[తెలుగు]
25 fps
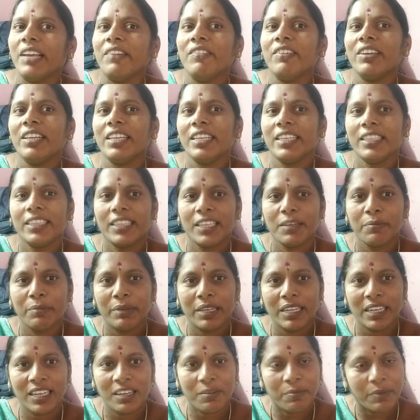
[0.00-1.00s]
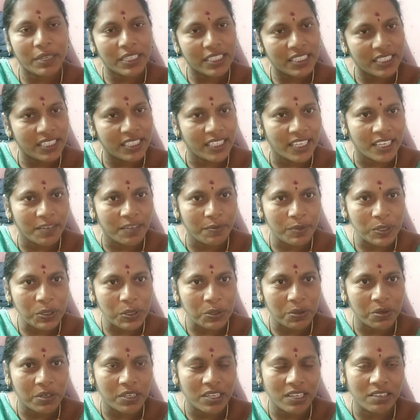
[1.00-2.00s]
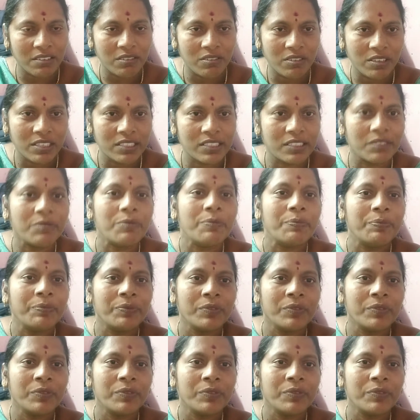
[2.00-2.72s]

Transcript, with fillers: ఎవరైతే మనల్ని మంచి అనిపించుకోవటం కోసం